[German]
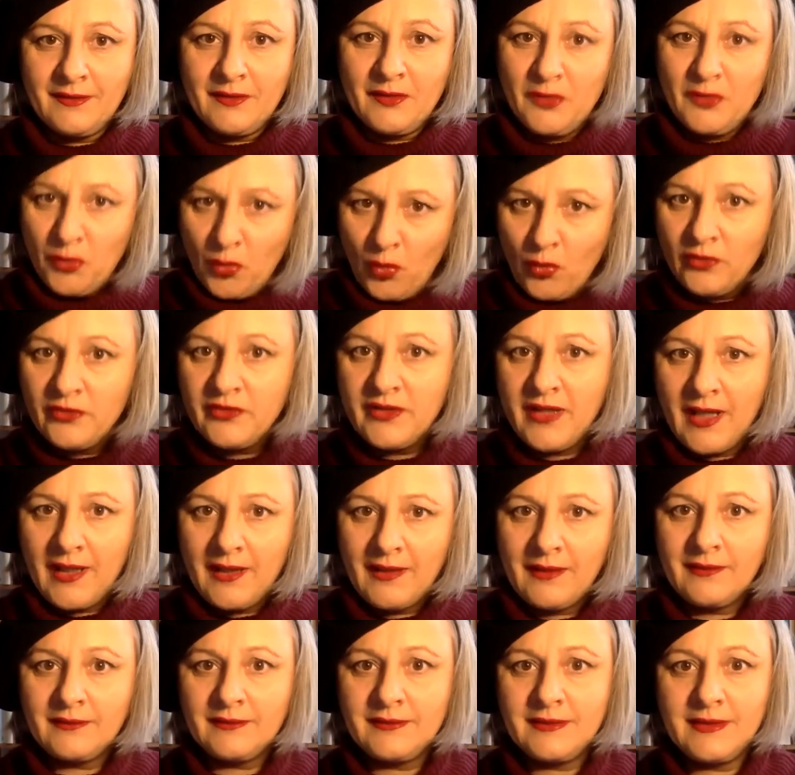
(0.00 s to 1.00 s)

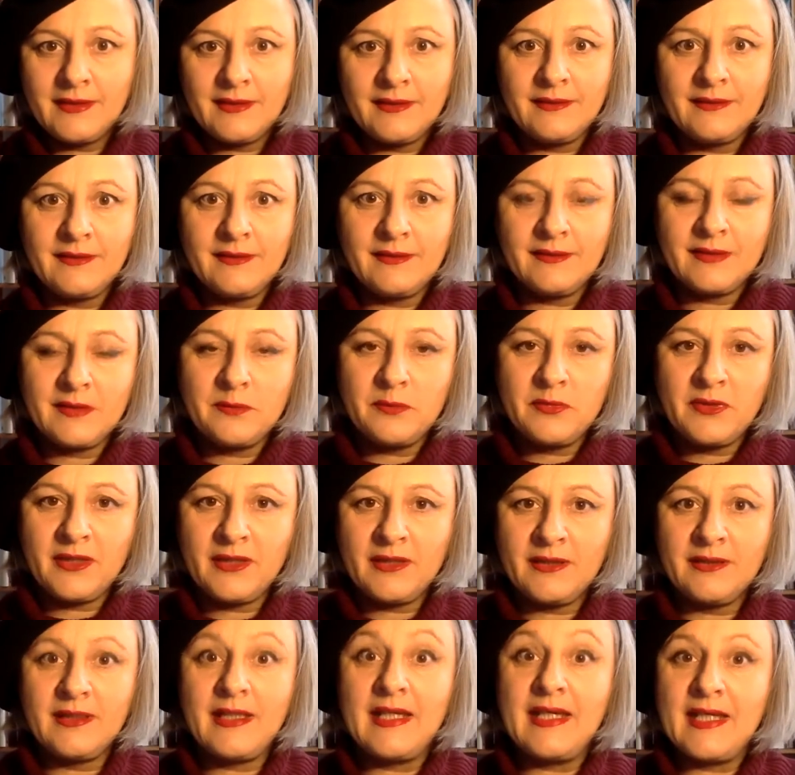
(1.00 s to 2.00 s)
Nona direkt nach dem
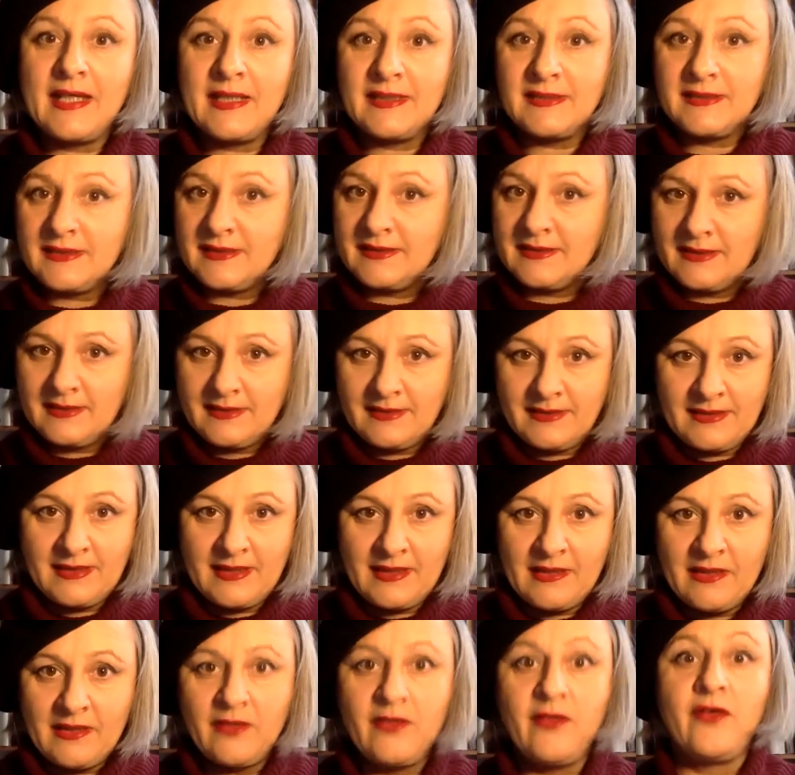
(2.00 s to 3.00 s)
Krieg
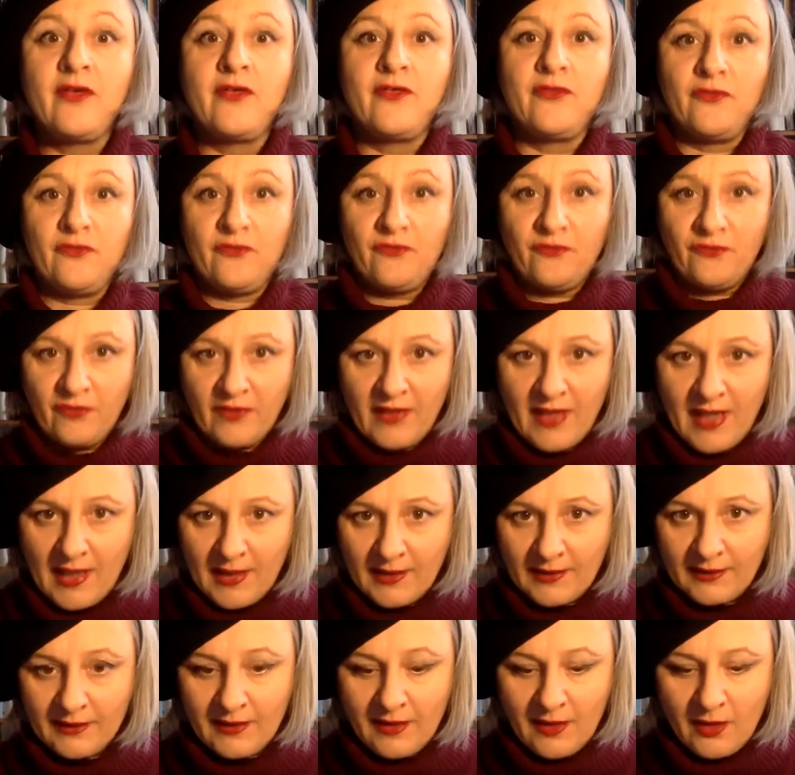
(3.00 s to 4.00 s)
existenzielle
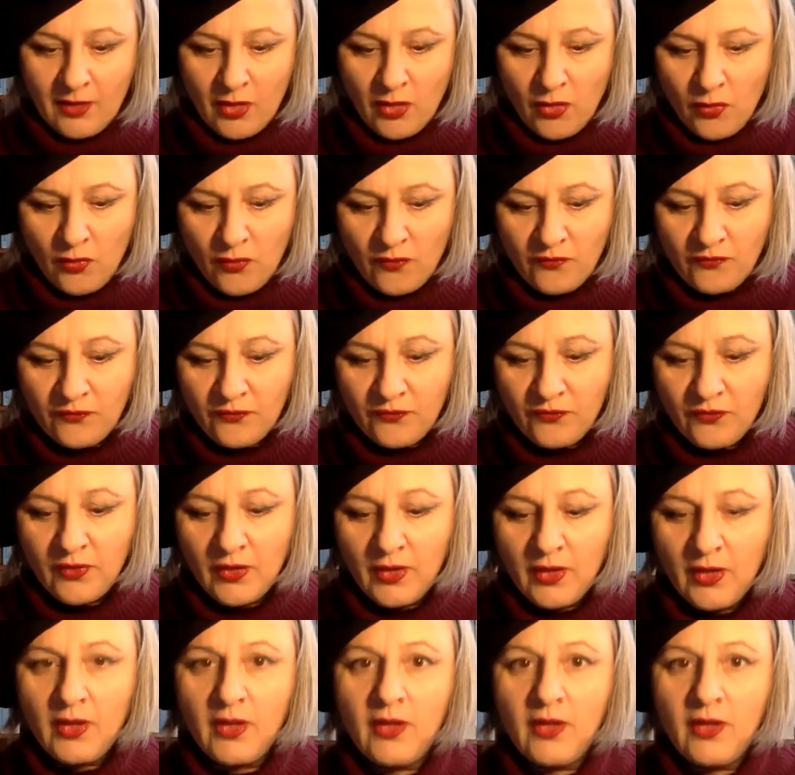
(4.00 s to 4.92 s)
Fragen auf.